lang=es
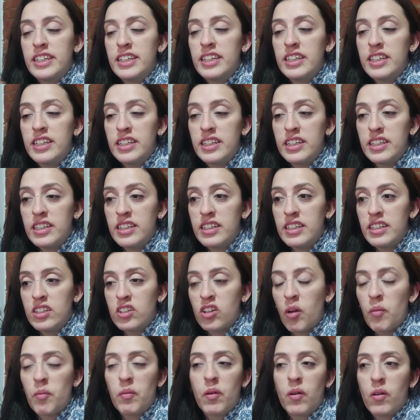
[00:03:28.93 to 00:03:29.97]
y
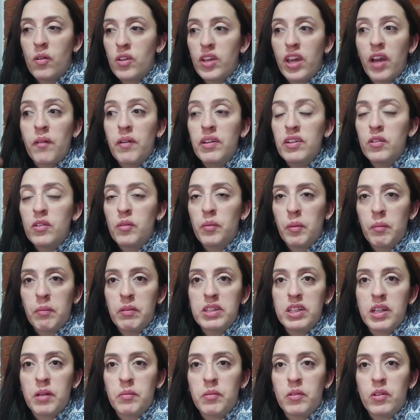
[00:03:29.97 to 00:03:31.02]
como ya cuando
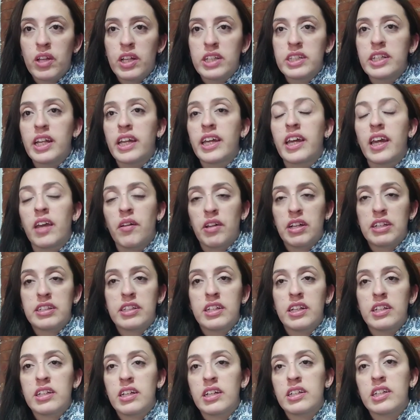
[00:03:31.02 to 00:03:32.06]
vimos la mudanza y que
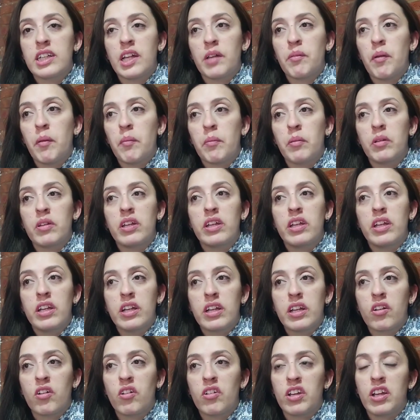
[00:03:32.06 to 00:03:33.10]
César se iba a poder
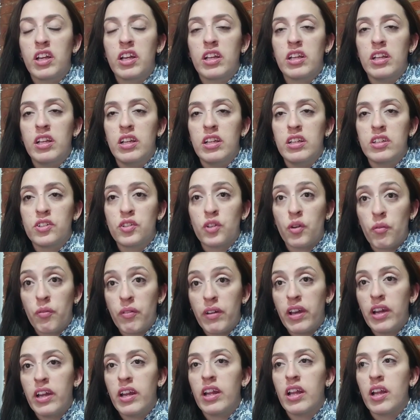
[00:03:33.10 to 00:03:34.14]
ir con el
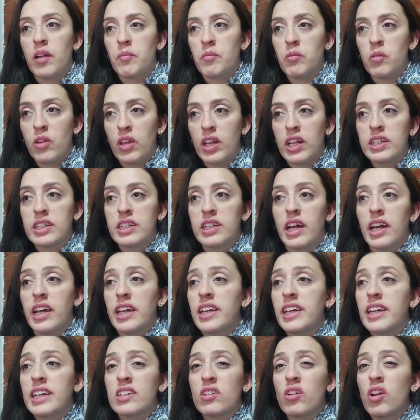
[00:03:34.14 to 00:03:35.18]
chofer en la mudanza
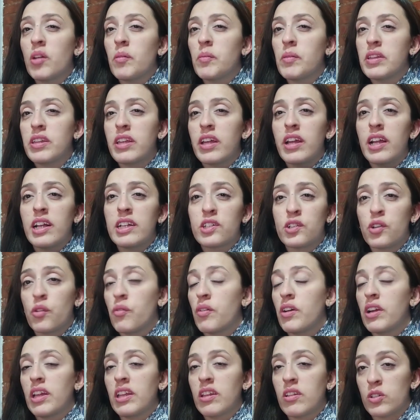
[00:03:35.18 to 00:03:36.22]
y que solamente era el
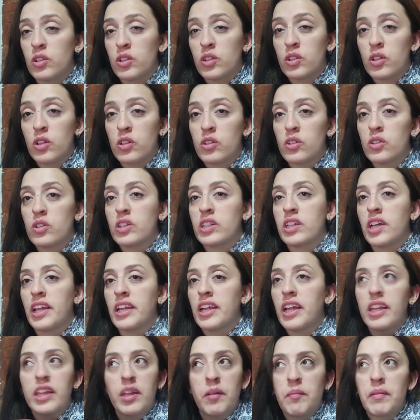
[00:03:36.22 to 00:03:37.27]
chofer y nosotros, que
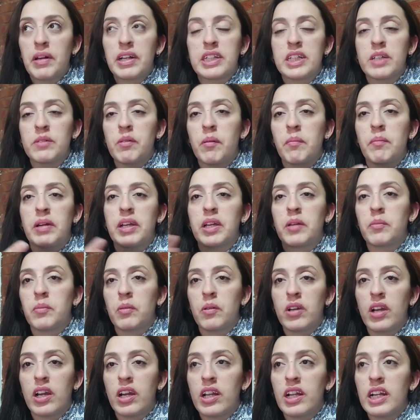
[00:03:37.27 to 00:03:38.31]
nadie más iba a
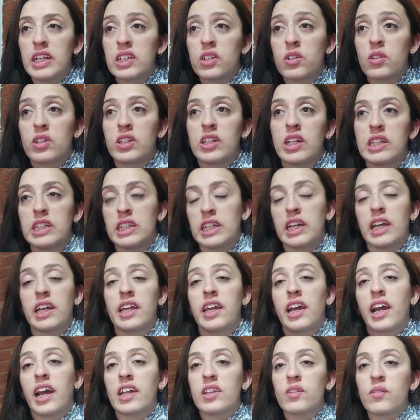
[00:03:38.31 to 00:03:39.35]
manipular las cosas y que
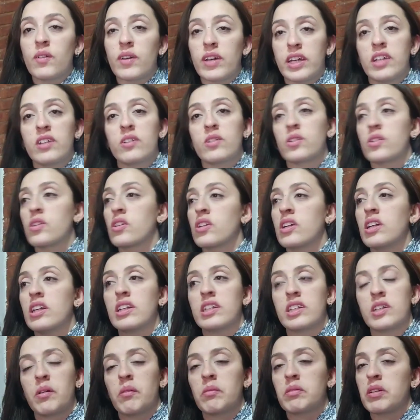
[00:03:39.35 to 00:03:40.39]
llegando aquí nosotras
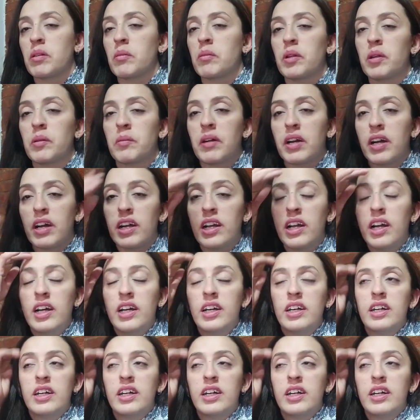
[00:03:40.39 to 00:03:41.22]
las íbamos a poder bajar,